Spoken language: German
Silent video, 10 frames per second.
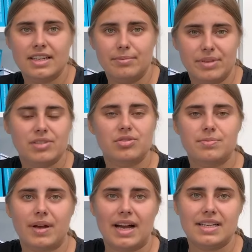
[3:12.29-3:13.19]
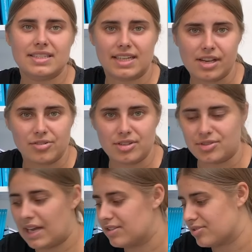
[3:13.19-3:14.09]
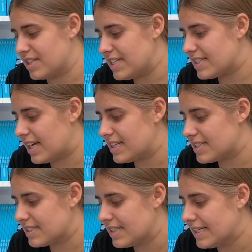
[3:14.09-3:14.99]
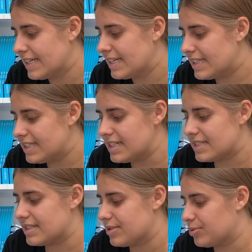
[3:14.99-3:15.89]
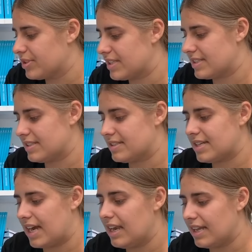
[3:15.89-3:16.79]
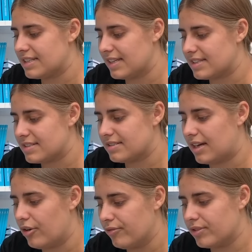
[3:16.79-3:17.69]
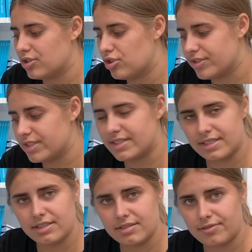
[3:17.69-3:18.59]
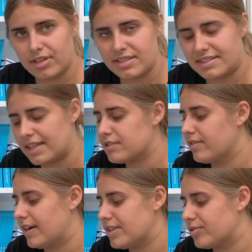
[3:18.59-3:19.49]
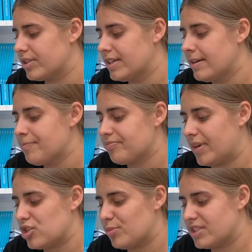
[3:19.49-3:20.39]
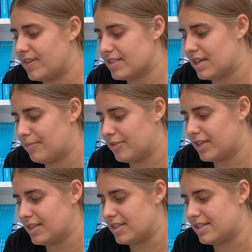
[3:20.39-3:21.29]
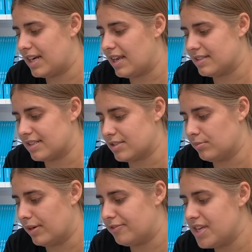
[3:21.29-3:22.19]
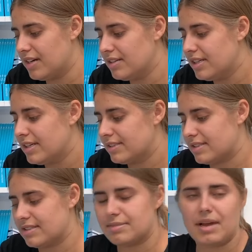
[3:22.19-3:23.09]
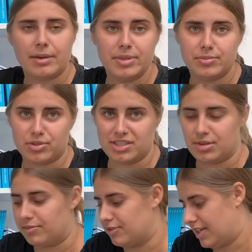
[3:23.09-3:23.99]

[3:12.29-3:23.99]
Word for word: im Bildungsbereich kann natürlich so alles und nichts heißen. Hier ist es so, dass Teilansätze aufgeschlüsselt sind von der Senatsverwaltung. Beispielsweise haben wir hier den Teilansatz Nummer 4, dass das macht mit Museum für